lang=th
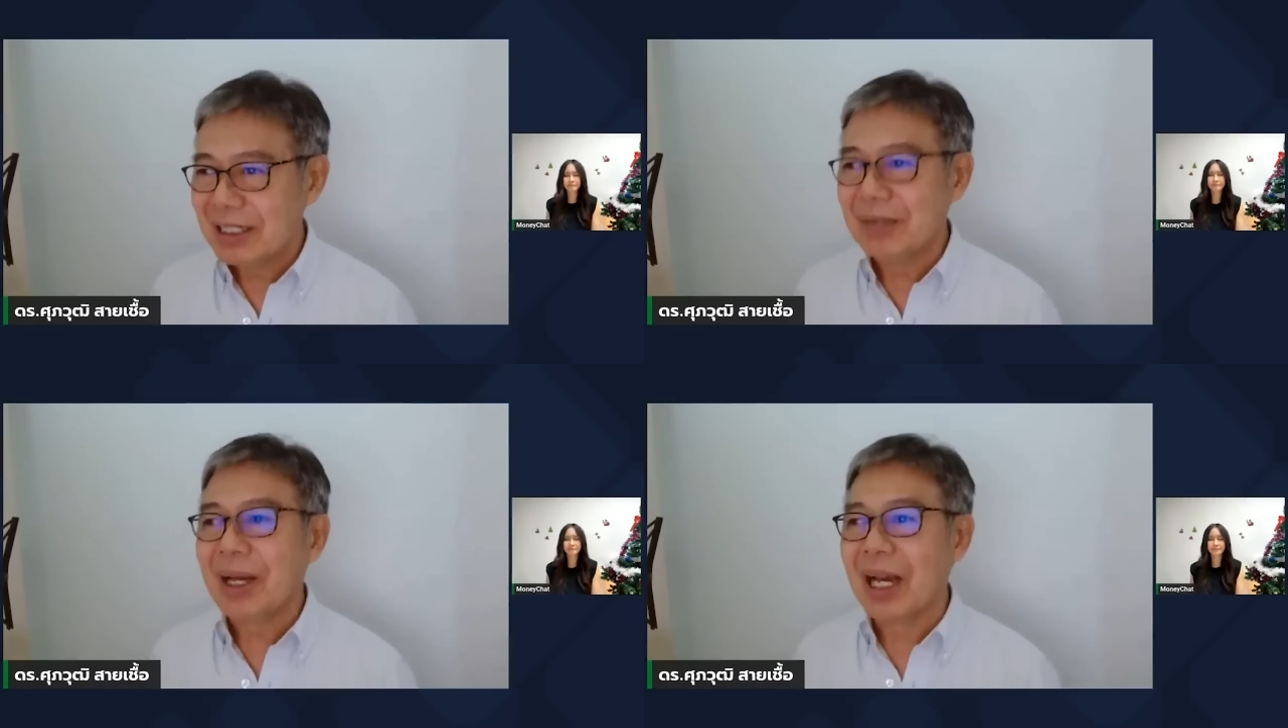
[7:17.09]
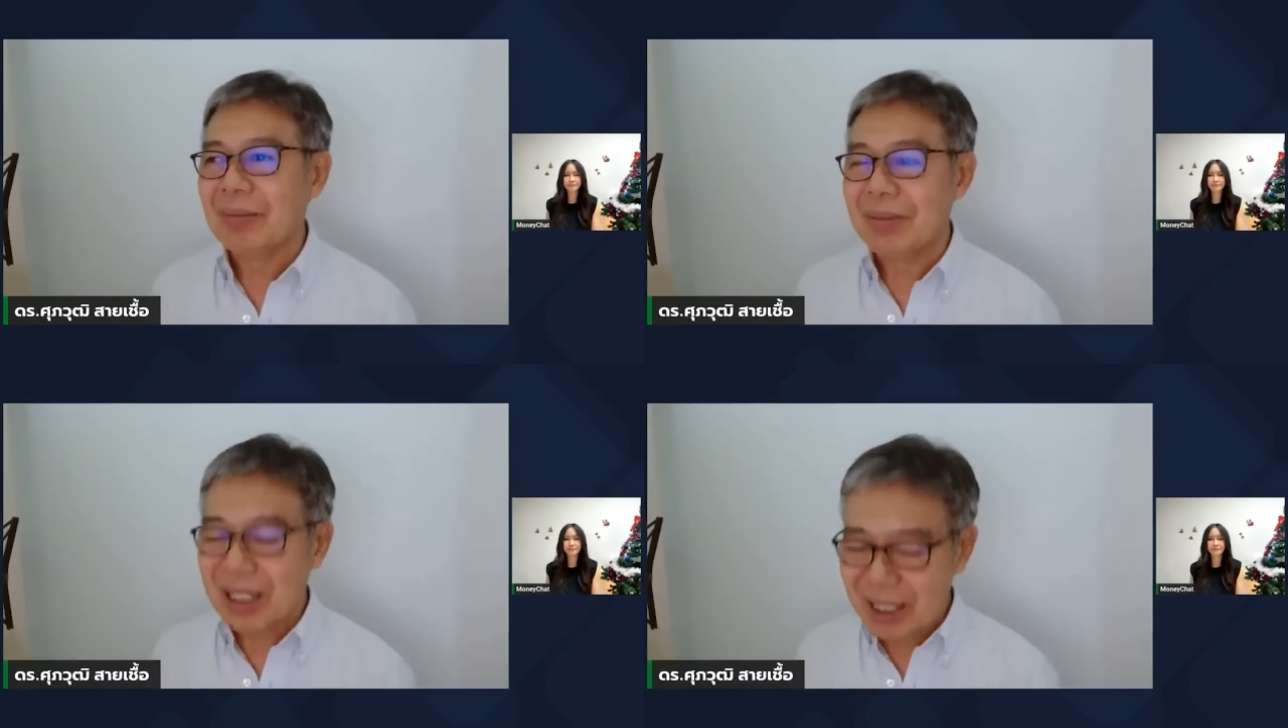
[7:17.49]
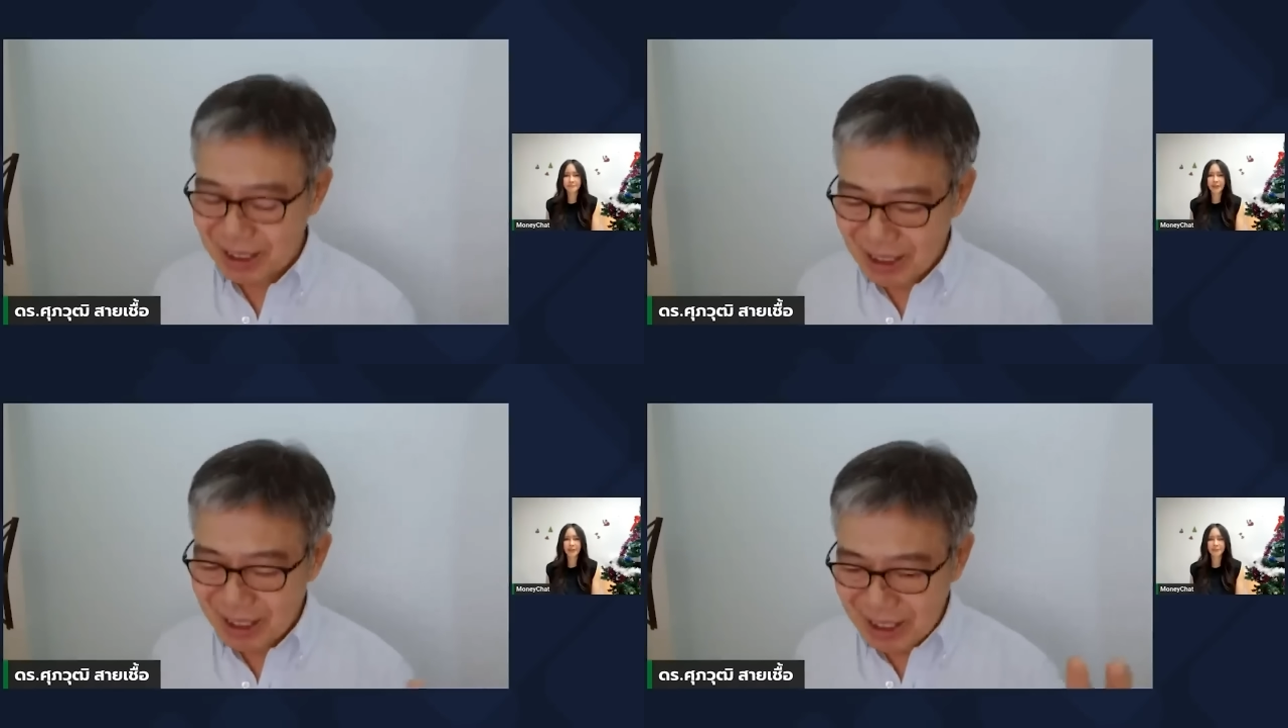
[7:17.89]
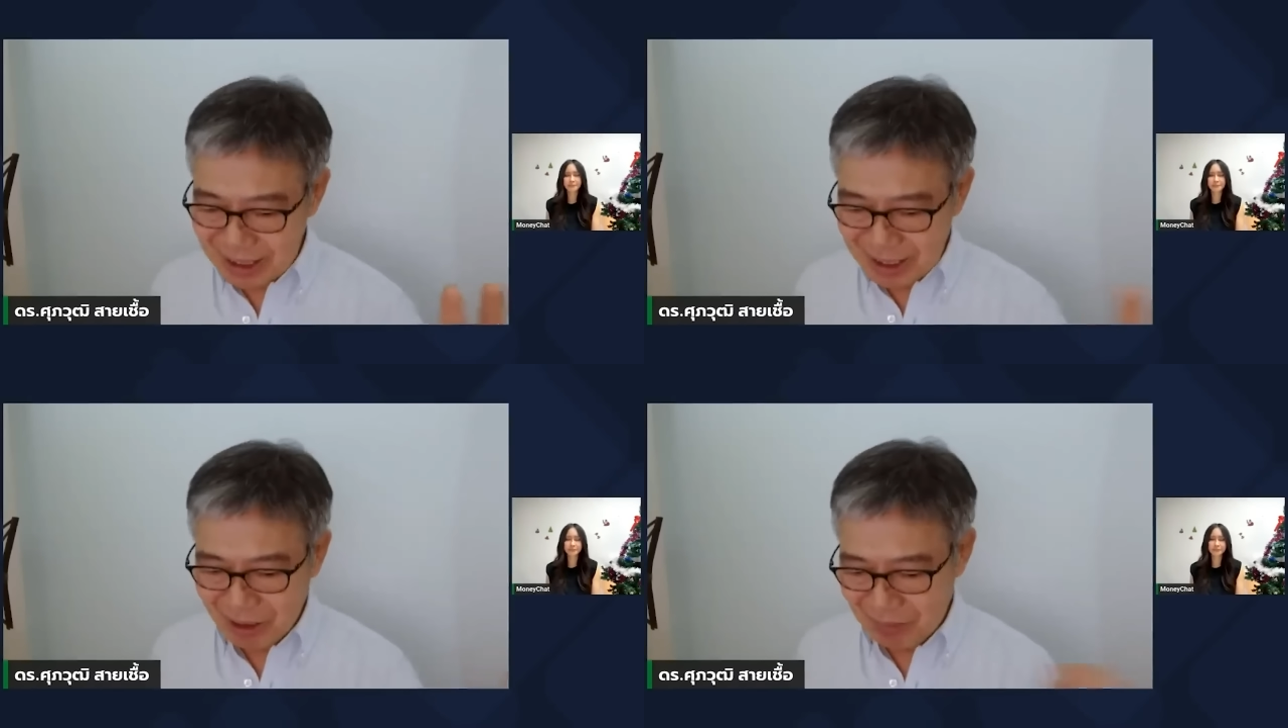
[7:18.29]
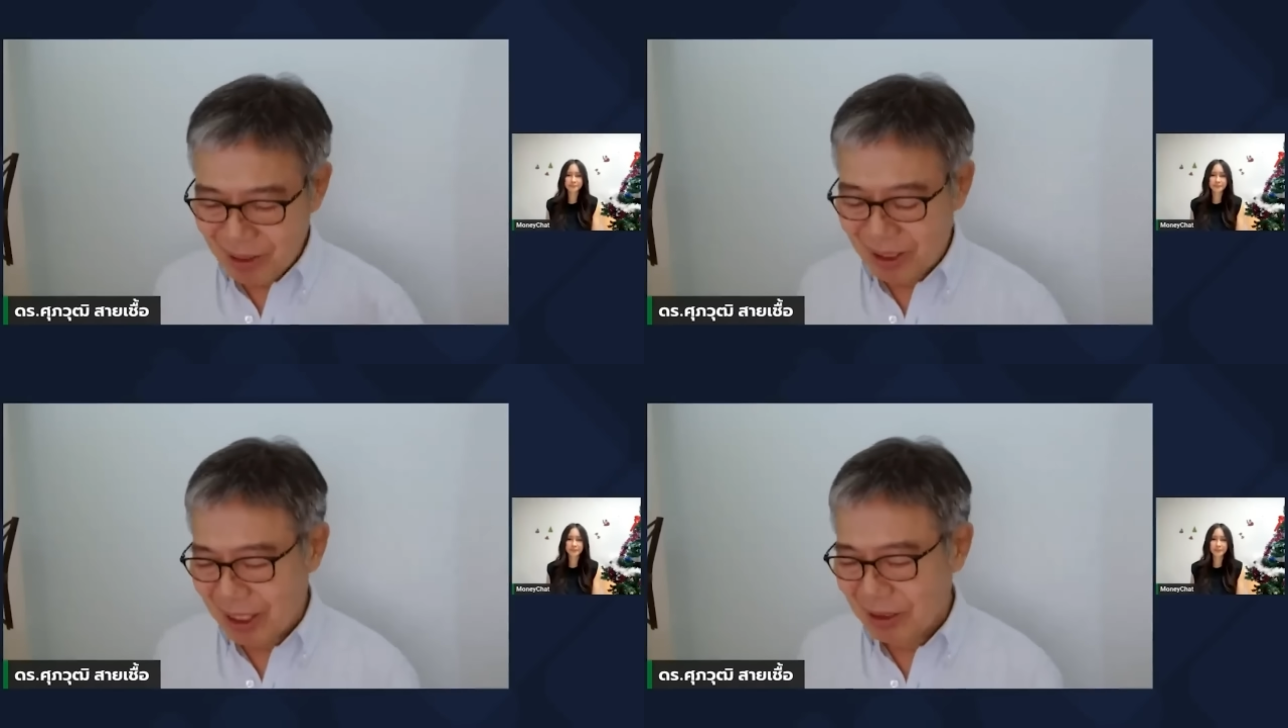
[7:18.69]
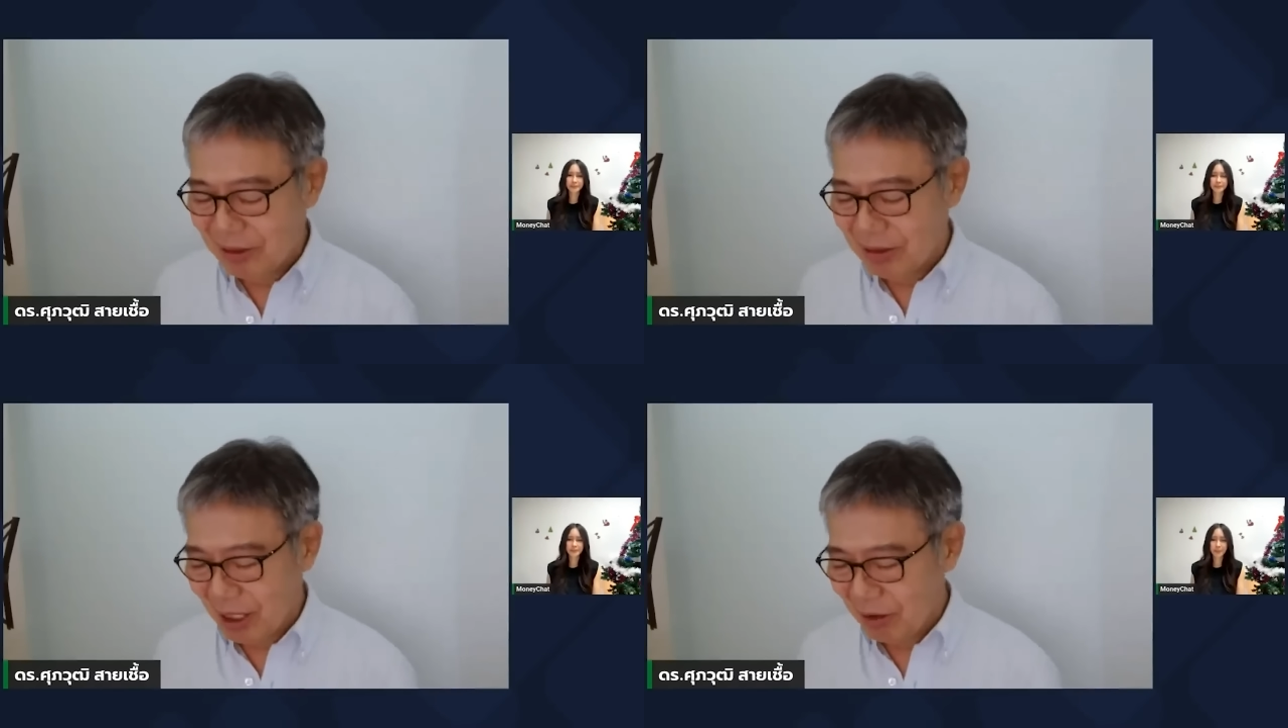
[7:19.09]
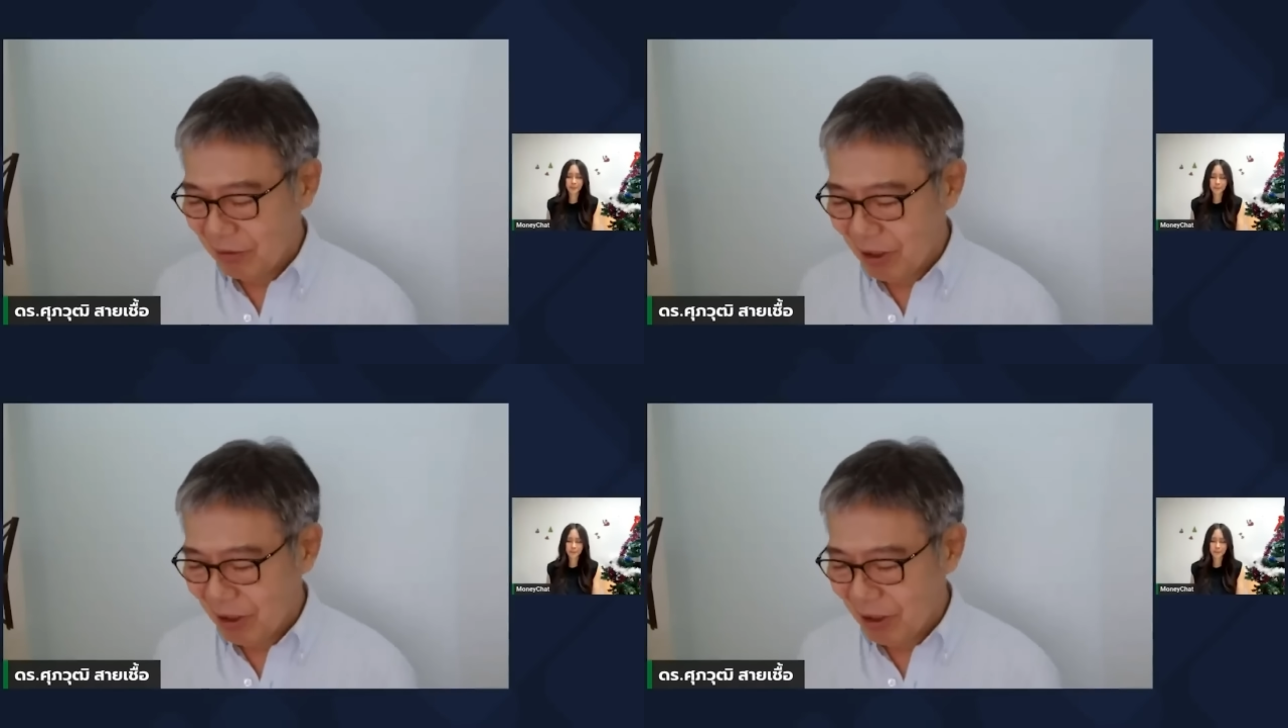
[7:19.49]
ใช่ไหมครับนั่นคือที่ดอทพลอตเขาเขา